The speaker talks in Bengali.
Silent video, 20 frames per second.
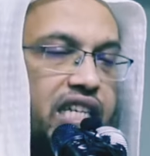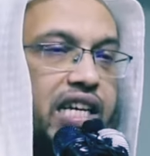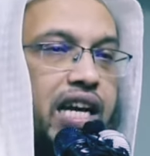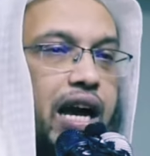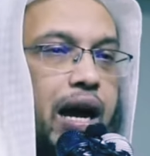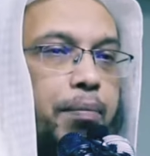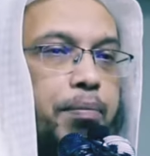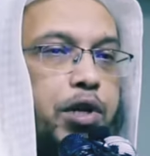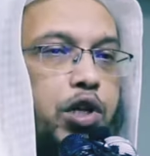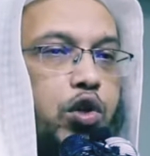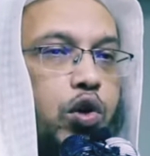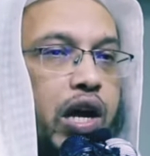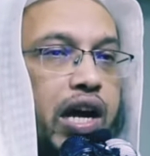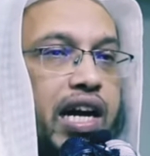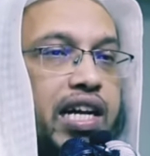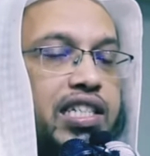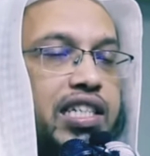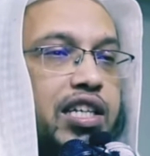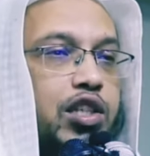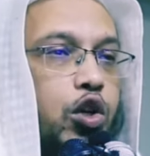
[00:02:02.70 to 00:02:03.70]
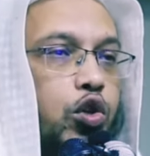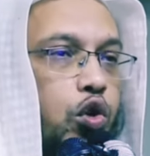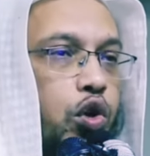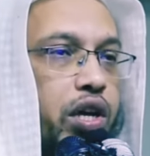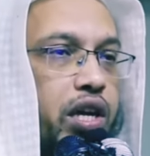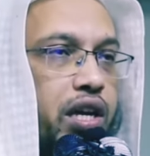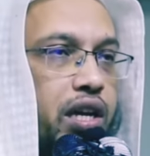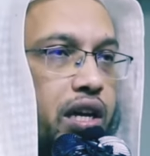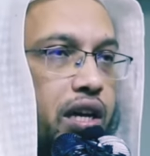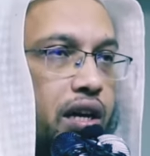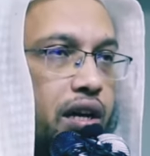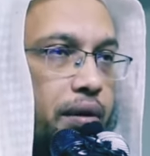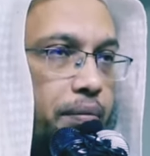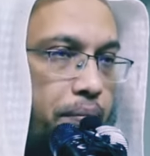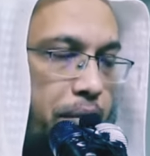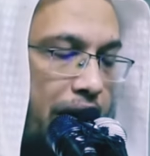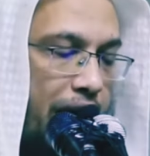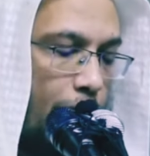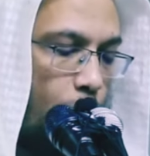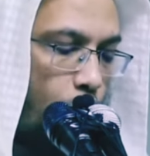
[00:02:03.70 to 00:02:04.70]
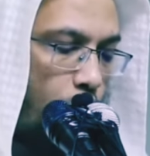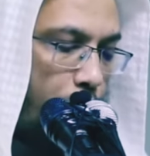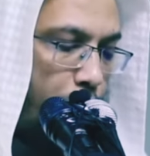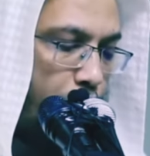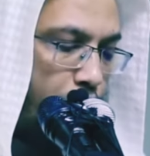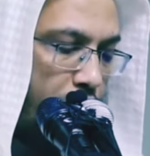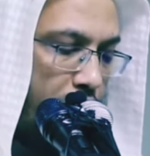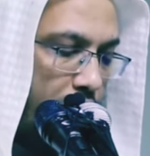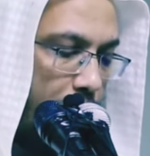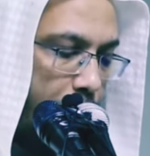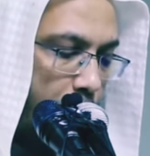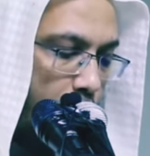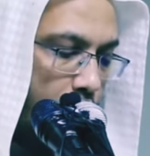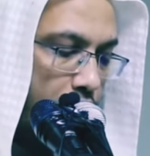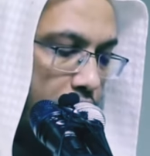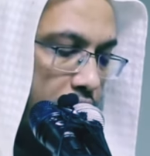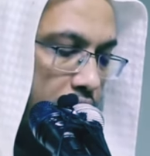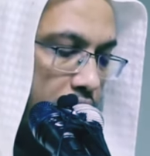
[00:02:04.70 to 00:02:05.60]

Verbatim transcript: নিজেকে আবৃত রাখা যায় ততই ভালো এবং নিরাপদ